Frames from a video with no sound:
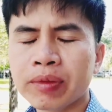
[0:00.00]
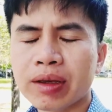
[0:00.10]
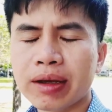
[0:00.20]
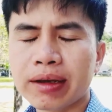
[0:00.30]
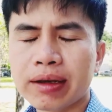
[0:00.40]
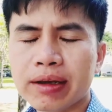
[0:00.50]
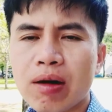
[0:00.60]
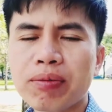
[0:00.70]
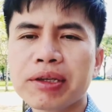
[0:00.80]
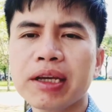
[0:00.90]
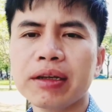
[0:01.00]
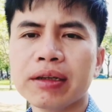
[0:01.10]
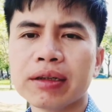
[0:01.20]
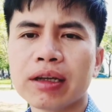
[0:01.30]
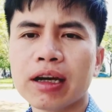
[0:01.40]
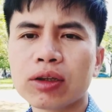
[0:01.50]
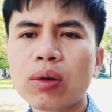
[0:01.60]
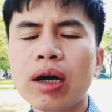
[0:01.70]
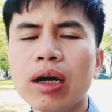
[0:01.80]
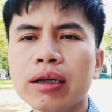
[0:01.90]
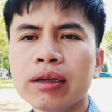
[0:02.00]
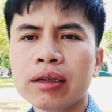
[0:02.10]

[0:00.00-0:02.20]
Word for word: cái cái cái góc nhìn à, tốt hơn